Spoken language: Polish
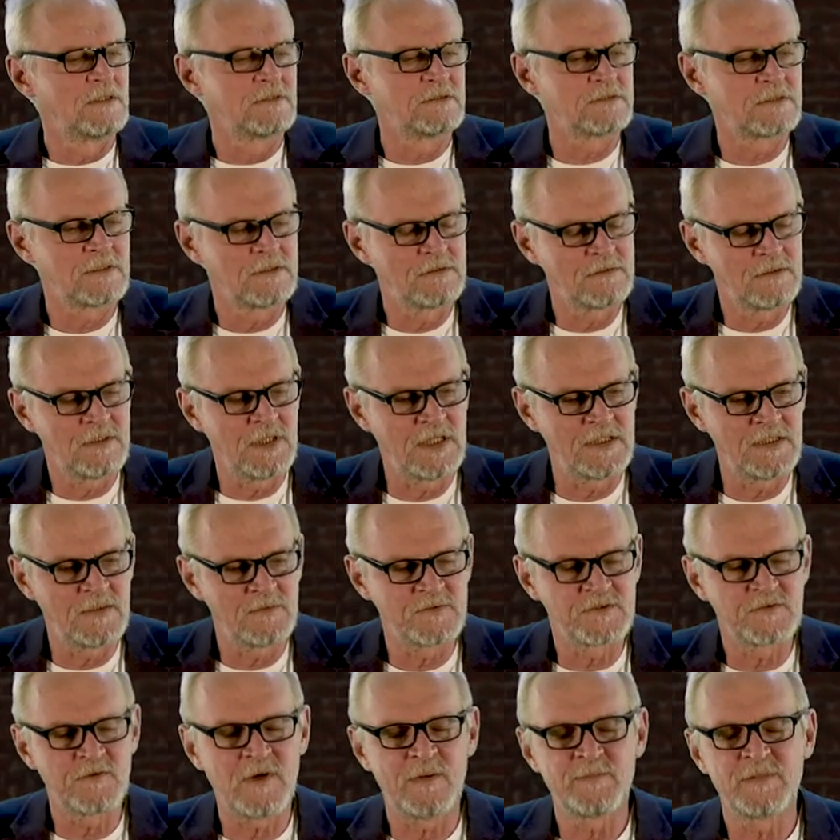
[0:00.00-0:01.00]
że no
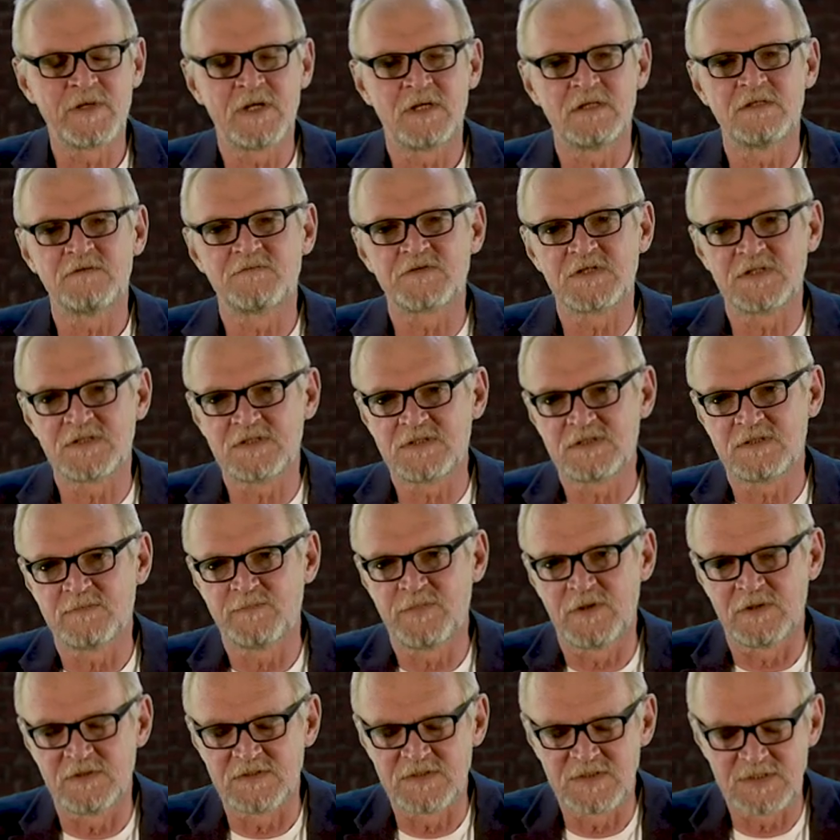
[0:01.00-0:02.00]
Adam Szłapka i wszyscy
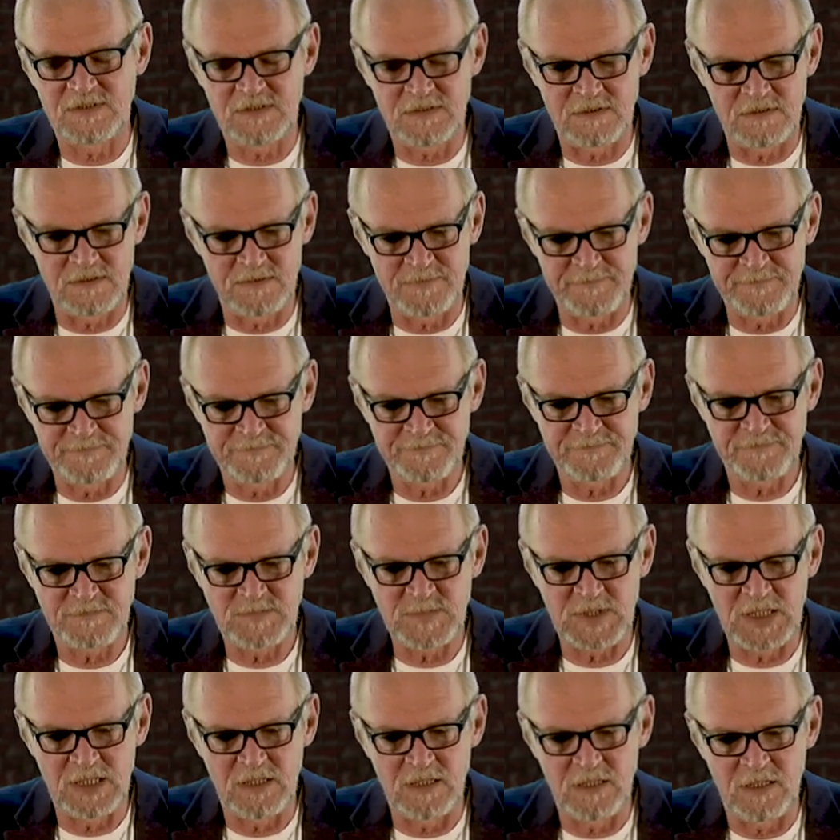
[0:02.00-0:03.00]
polscy
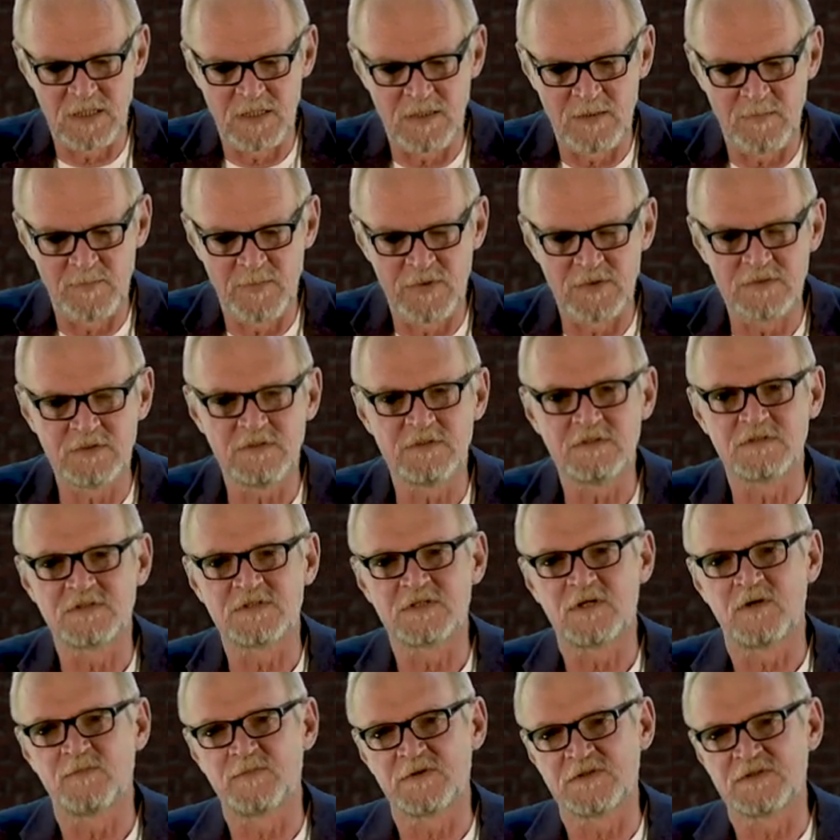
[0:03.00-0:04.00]
e,
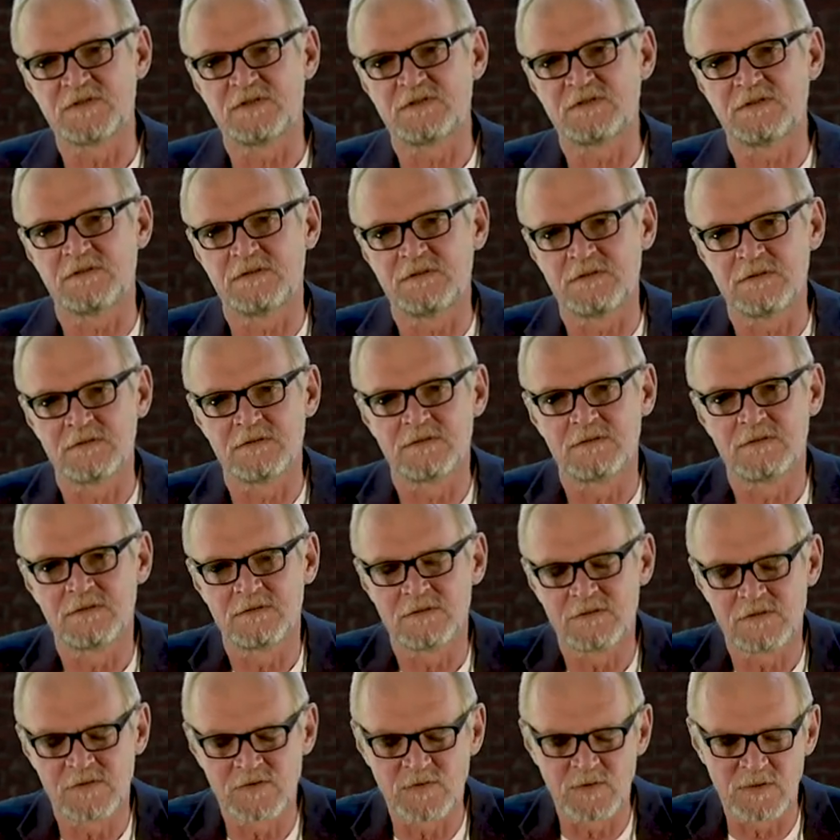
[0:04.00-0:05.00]
politycy opozycji,
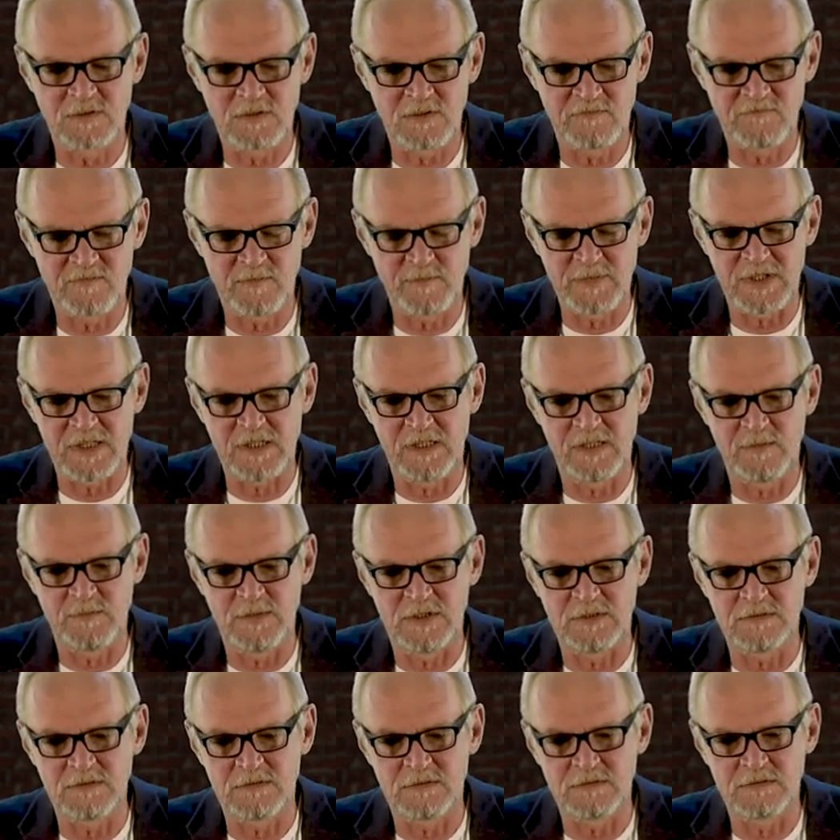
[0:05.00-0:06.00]
członkowie
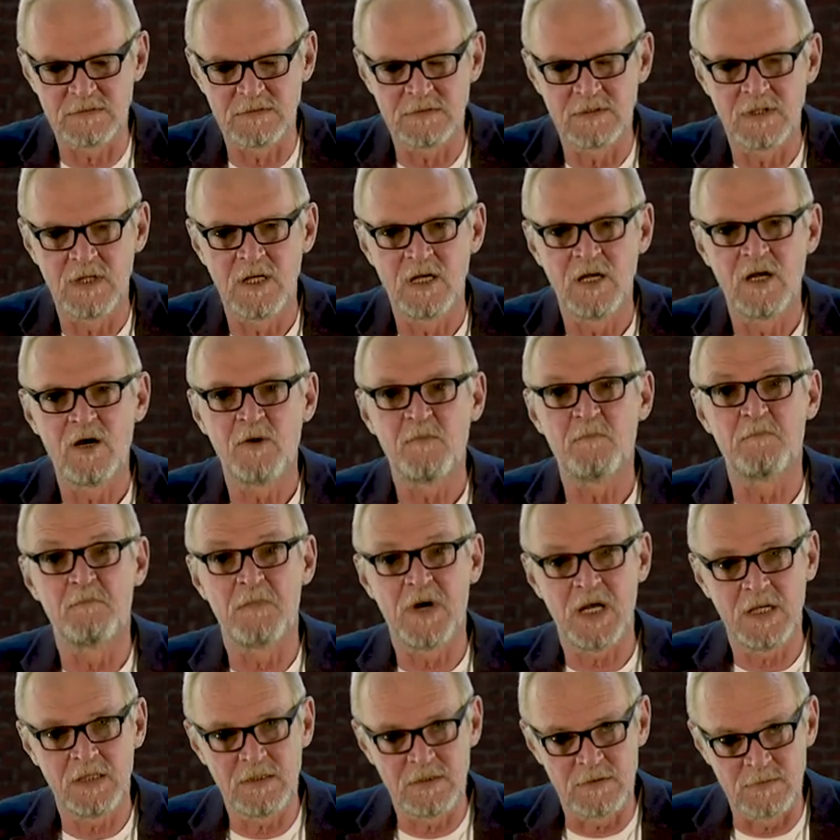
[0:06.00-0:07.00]
parlamentu
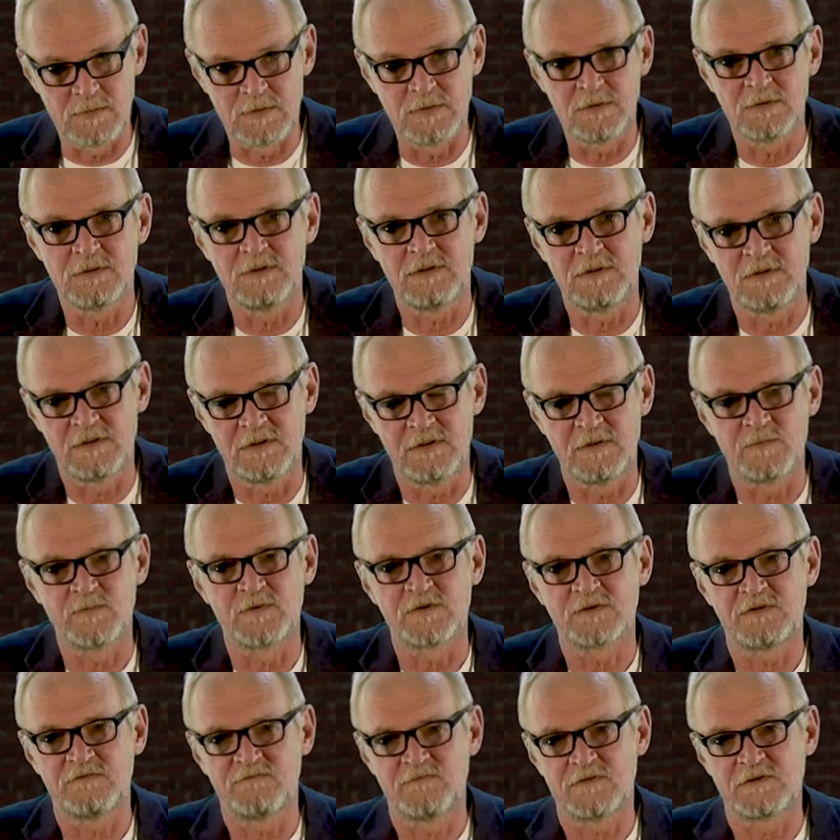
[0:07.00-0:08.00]
mają inne
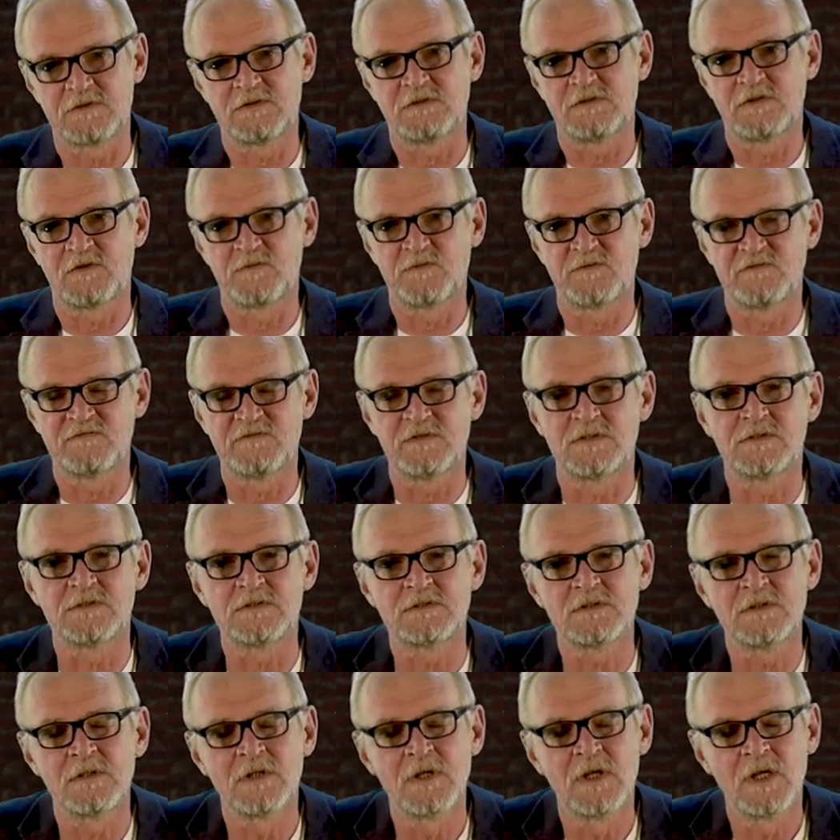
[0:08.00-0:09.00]
możliwości
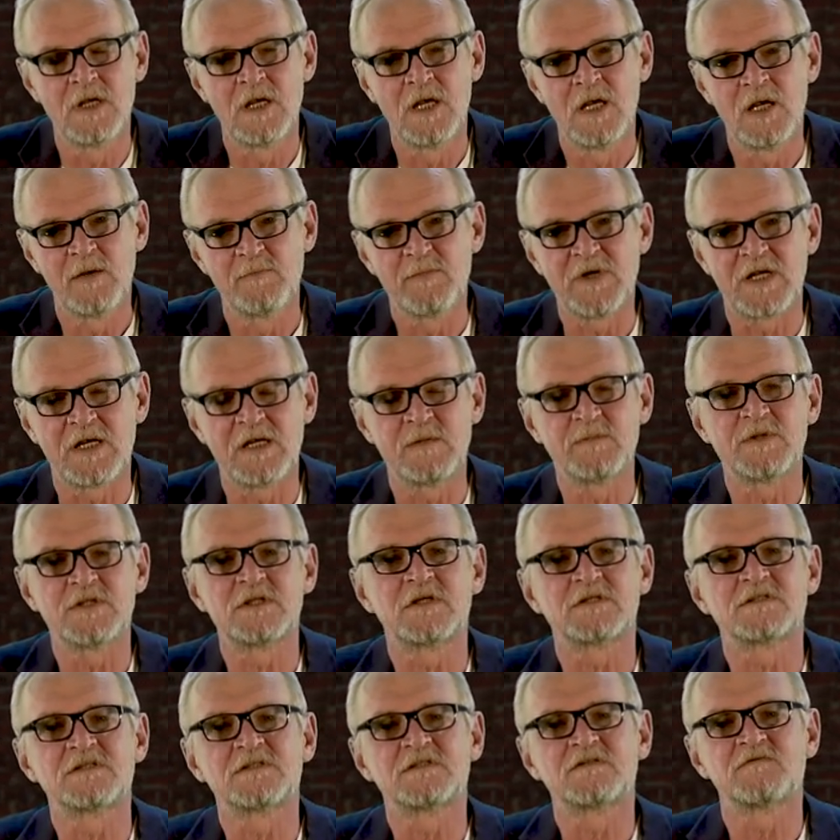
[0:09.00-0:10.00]
odpowiedzi.
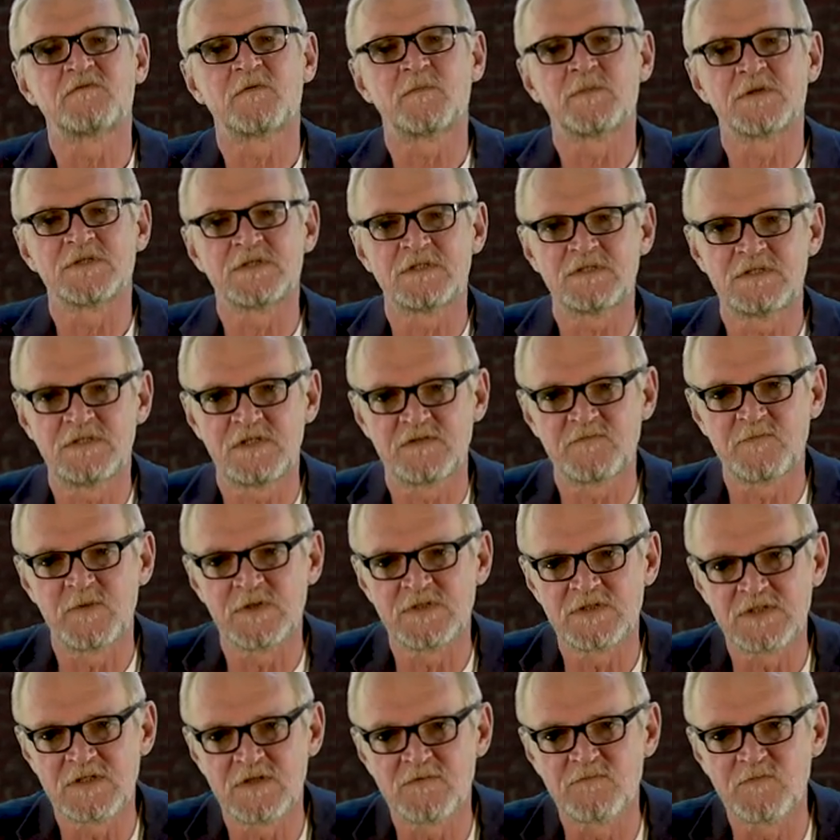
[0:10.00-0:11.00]
Parlamentarzystów opozycji jest w
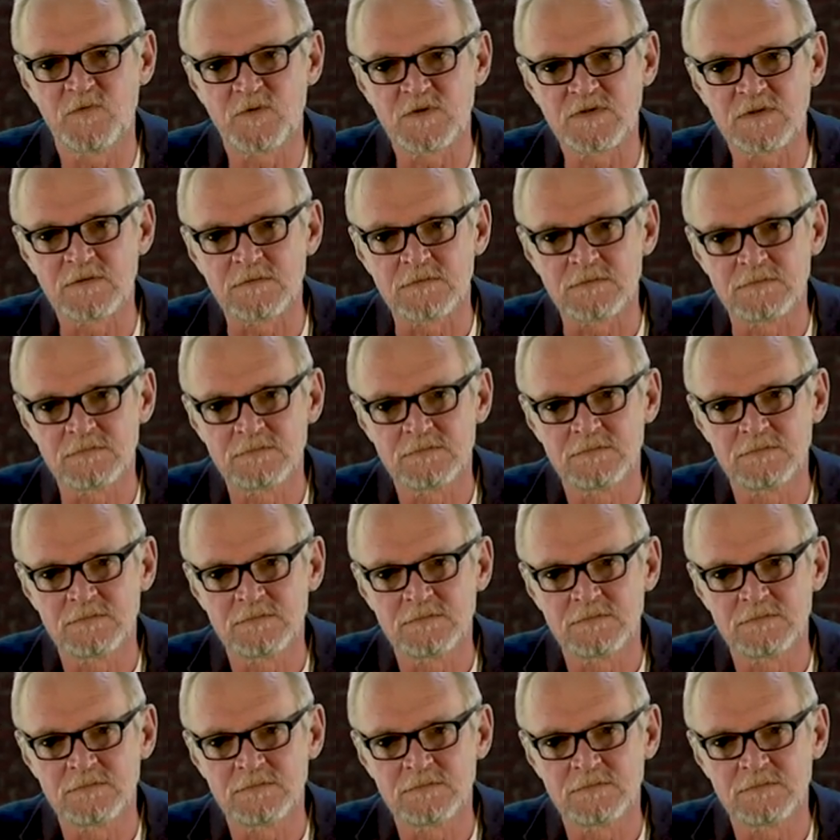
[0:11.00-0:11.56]
Polsce 200.